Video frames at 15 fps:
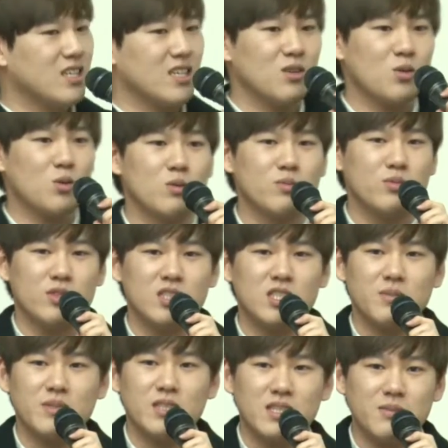그냥 공부
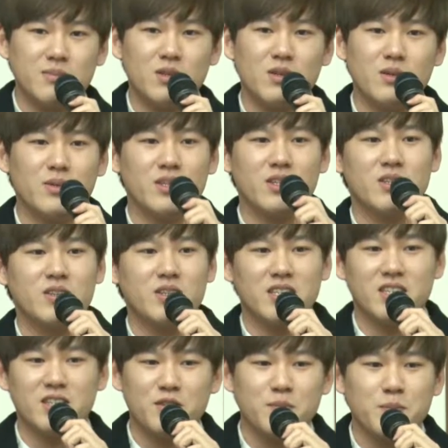열심히 하는 법뭐 뭐 이런
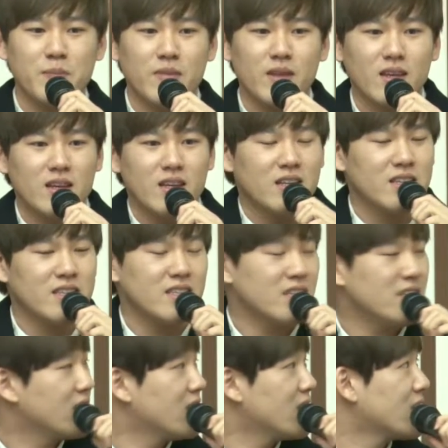거예요.
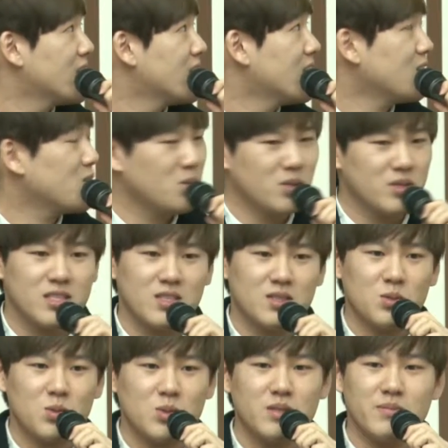근데 기타 조언은
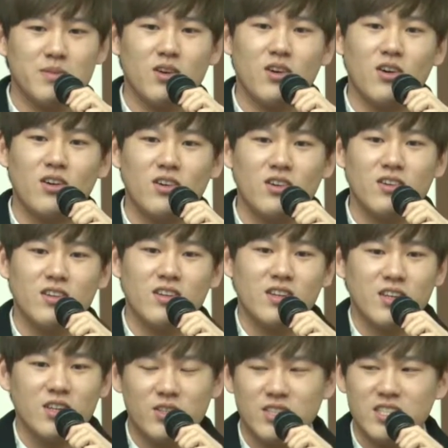조금 더
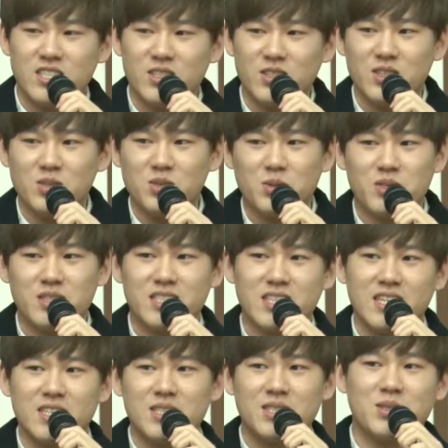현실적인 조언을
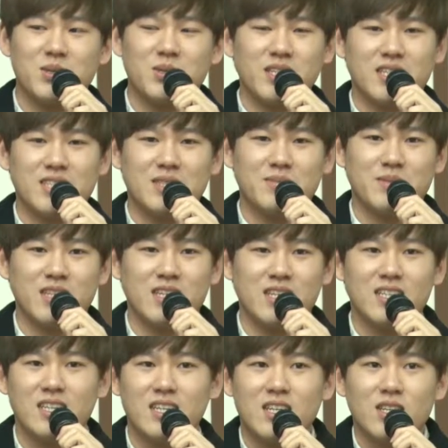제가 해드리도록 하겠습니다.
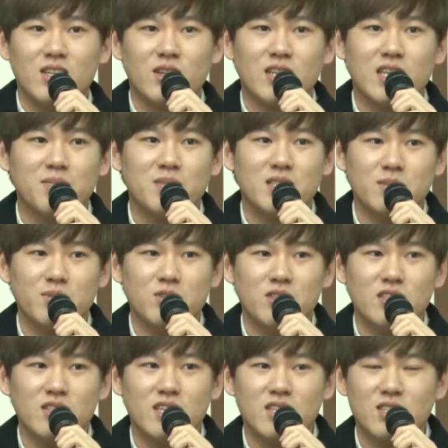여기
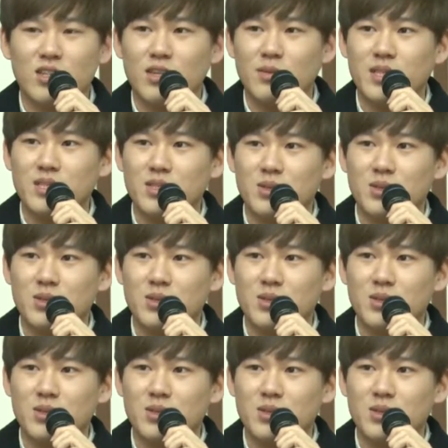남자분들이 한 절반